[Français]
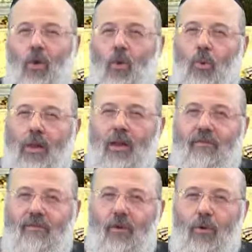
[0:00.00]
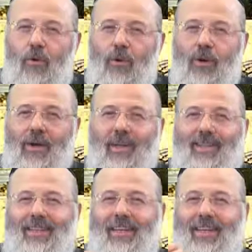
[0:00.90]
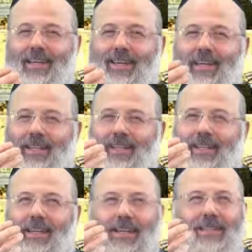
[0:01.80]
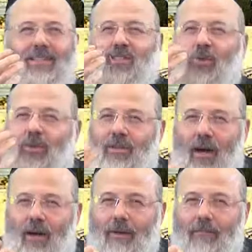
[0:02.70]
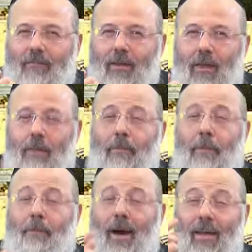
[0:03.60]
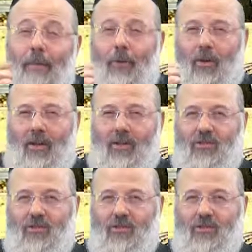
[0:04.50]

lui, il veut des, des soldats, mais pas n'importe quel